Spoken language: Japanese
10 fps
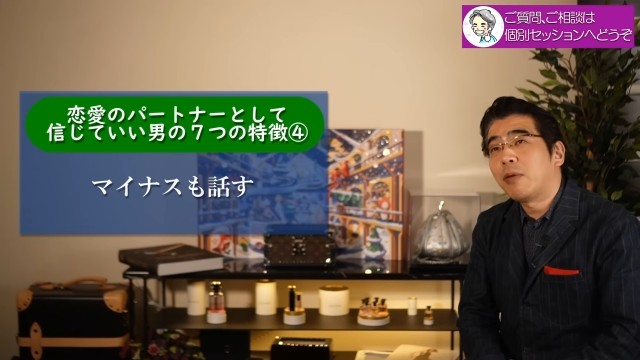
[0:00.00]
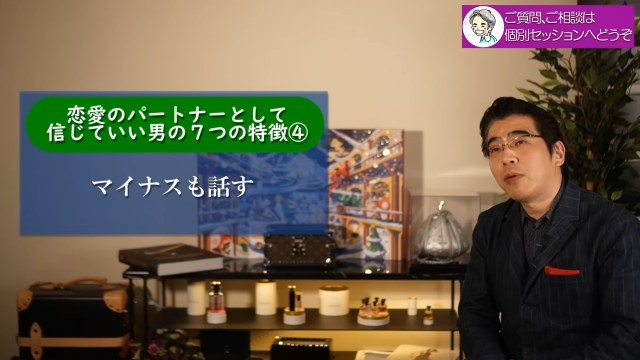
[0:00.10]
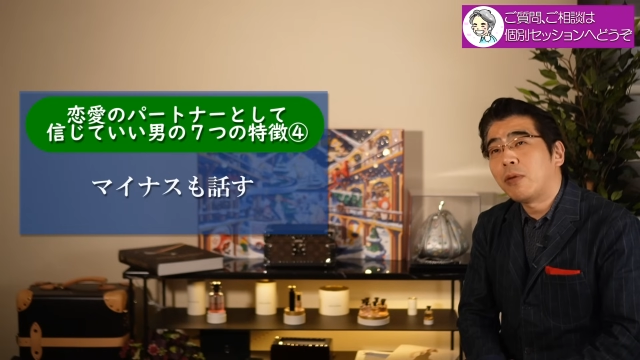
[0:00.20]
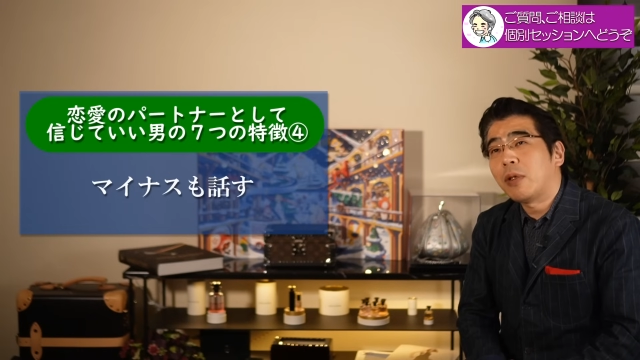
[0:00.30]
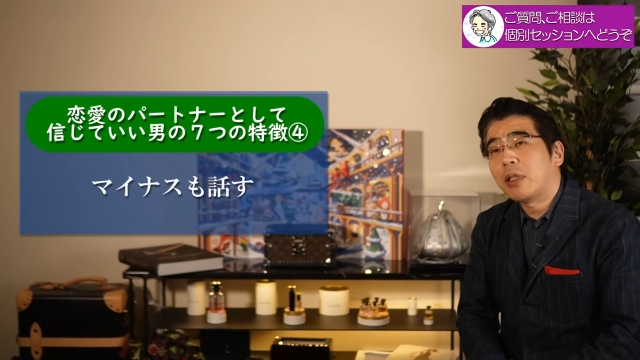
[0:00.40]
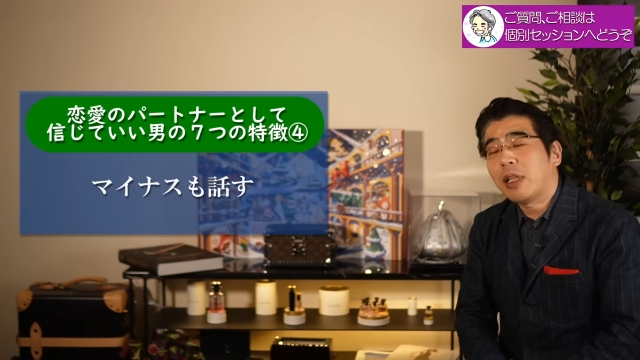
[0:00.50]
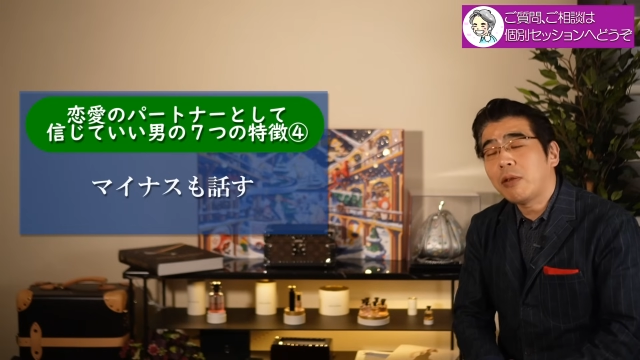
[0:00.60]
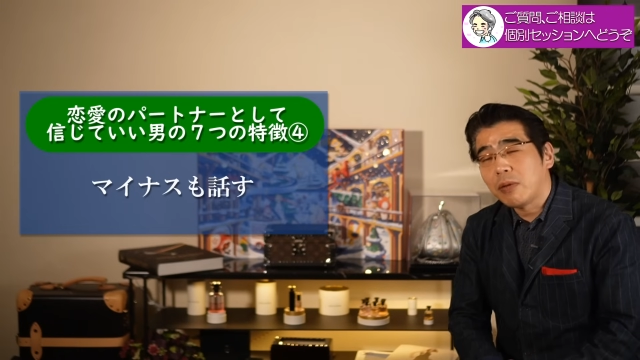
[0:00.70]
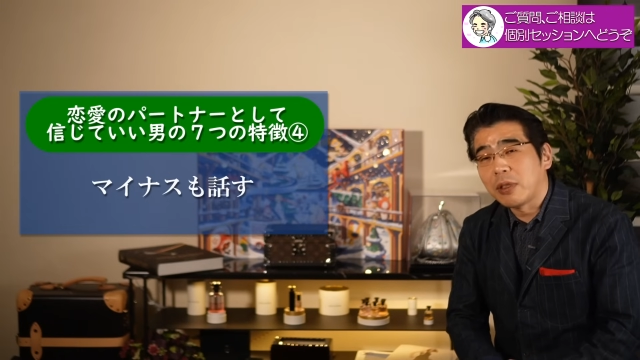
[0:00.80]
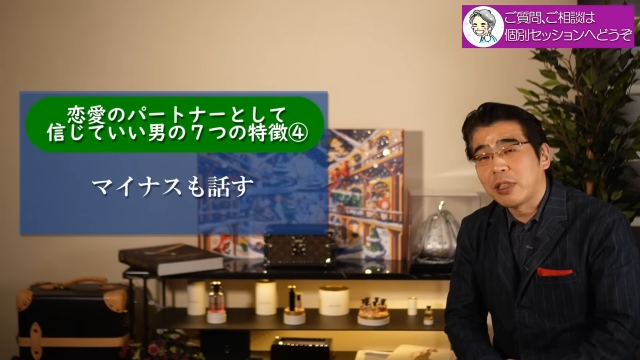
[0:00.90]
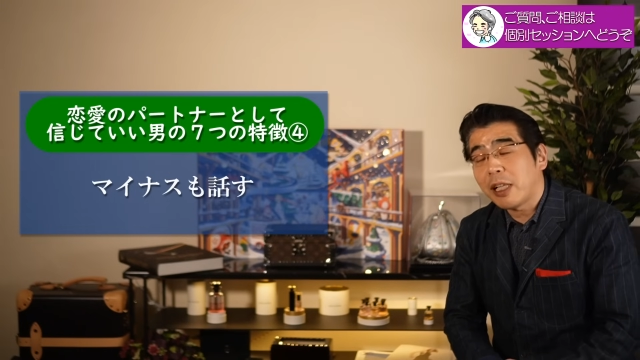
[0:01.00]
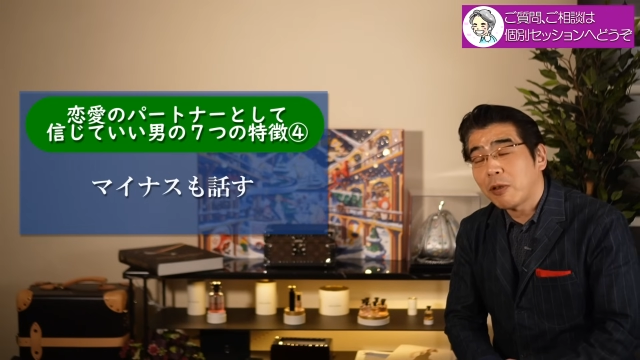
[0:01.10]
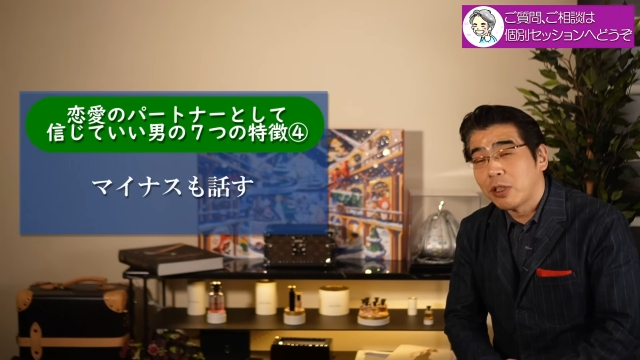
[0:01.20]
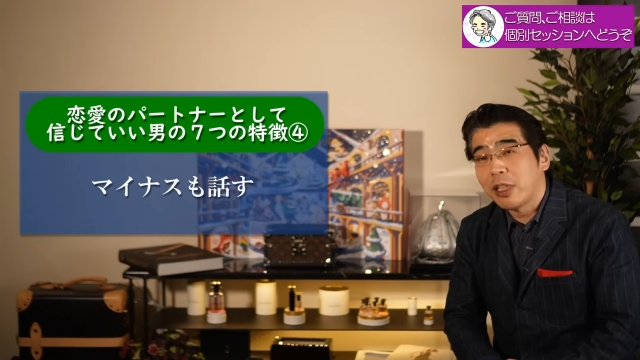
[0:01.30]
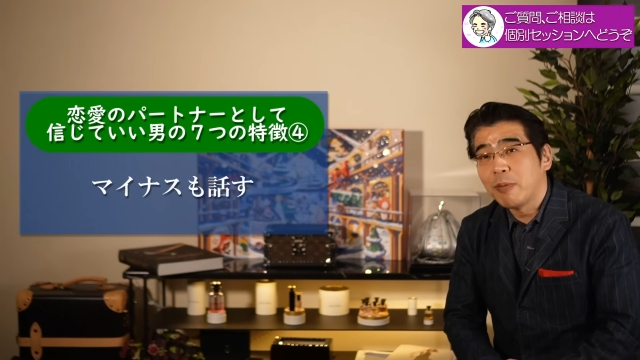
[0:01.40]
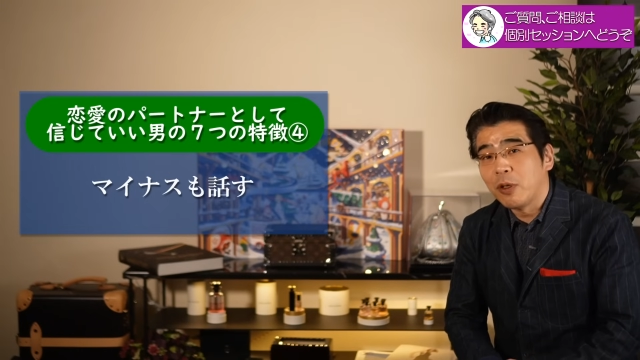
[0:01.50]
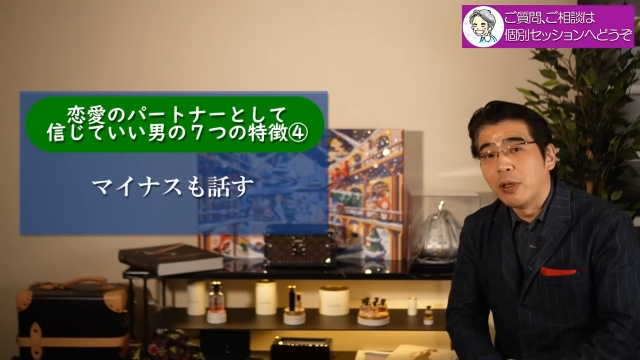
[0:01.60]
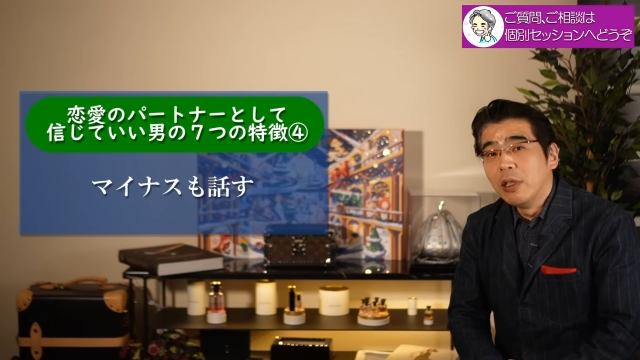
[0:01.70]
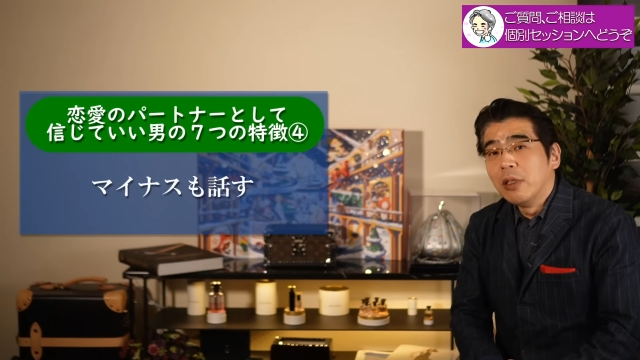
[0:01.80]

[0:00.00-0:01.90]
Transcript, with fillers: ことだとしたとしても